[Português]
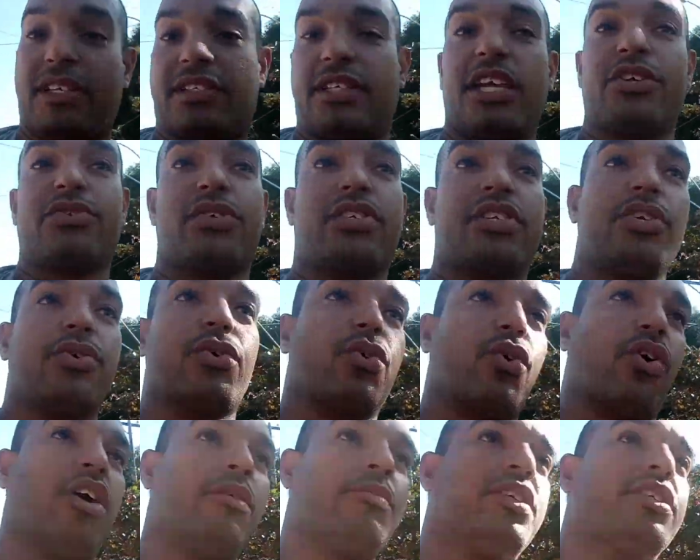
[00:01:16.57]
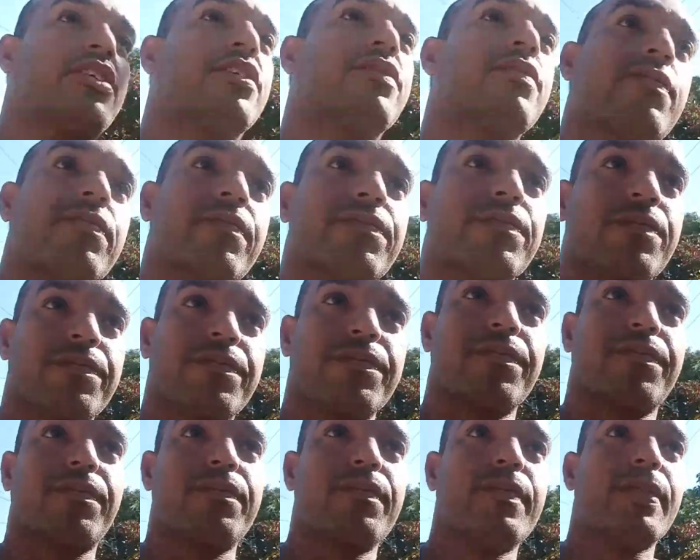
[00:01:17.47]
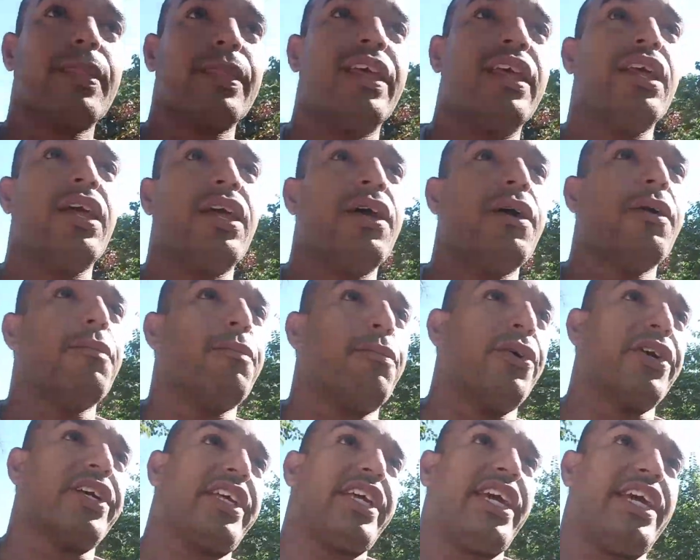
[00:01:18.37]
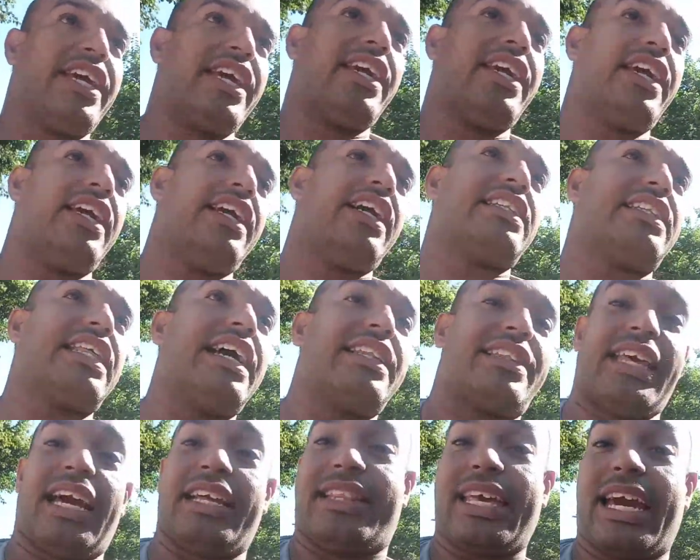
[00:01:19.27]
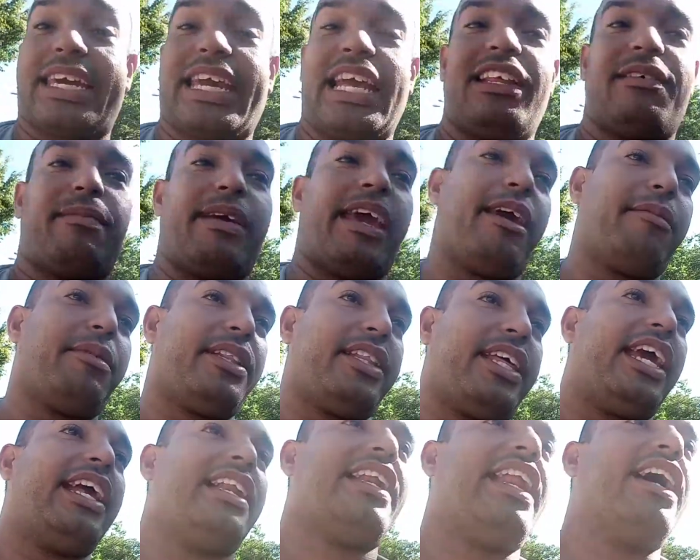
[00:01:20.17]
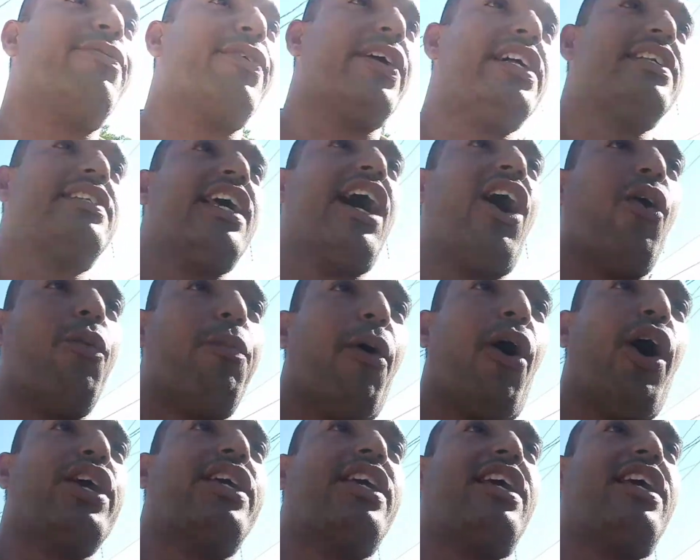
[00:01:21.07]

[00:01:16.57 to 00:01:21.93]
esteja o Ciro Gomes. Porque até tem, tem, aquele meme dele, né? Falando assim, ah, o boy